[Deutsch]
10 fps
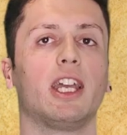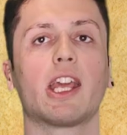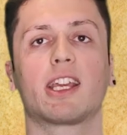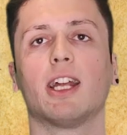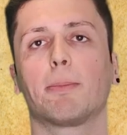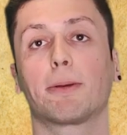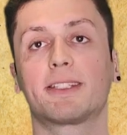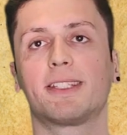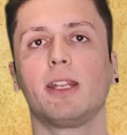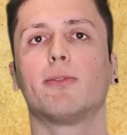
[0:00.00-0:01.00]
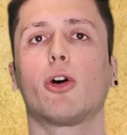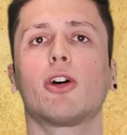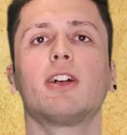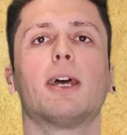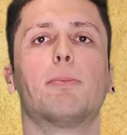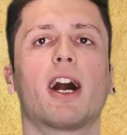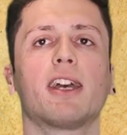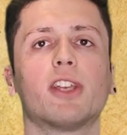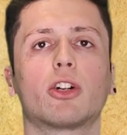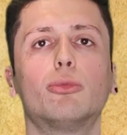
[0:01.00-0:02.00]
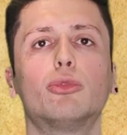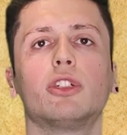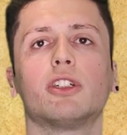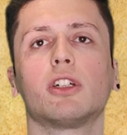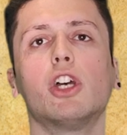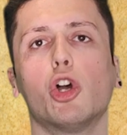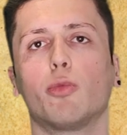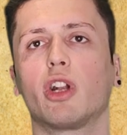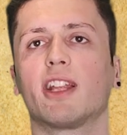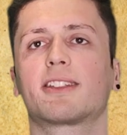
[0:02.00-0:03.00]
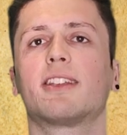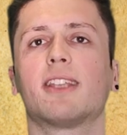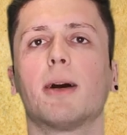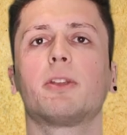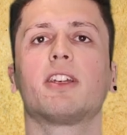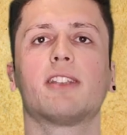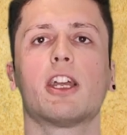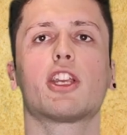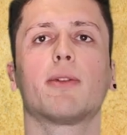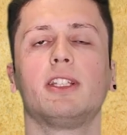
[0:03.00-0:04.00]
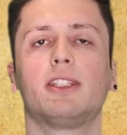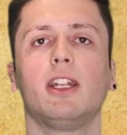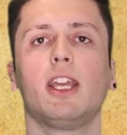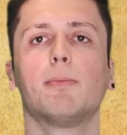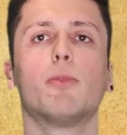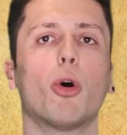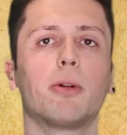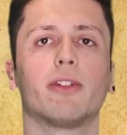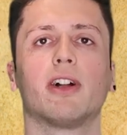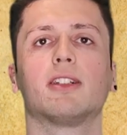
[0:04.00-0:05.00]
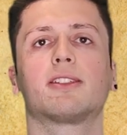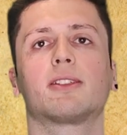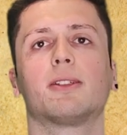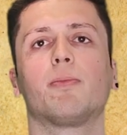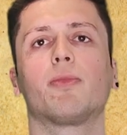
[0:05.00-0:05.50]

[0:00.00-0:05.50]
In den knapp zehn Wochen der Pariser Kommune wurde das gesamte gesellschaftliche Leben umgewälzt.